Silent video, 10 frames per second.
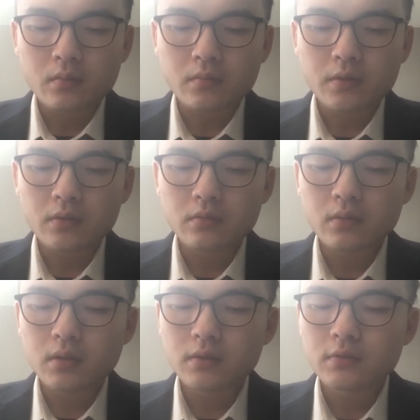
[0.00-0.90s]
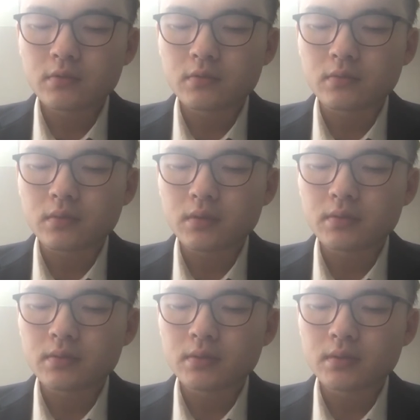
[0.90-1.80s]
バイトダンスは
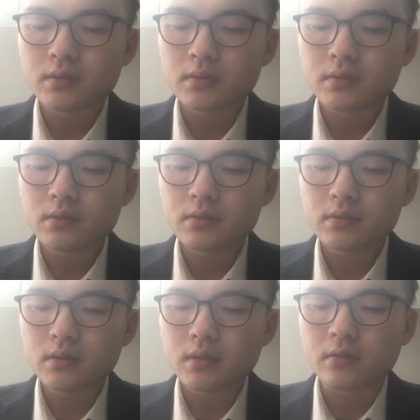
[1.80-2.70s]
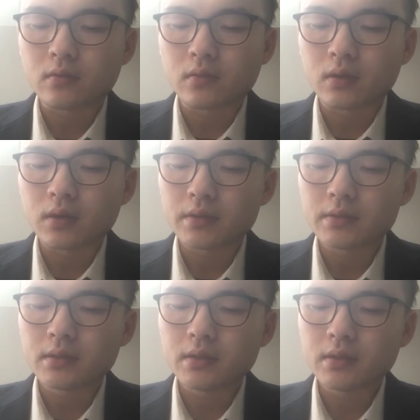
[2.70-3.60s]
設立以来の
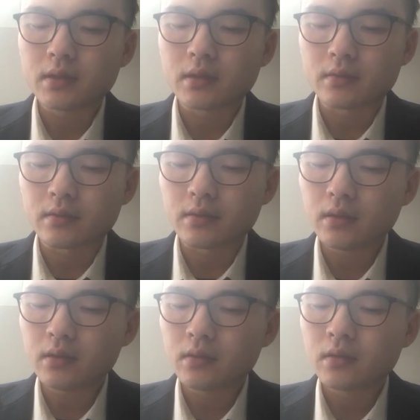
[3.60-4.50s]
8年間で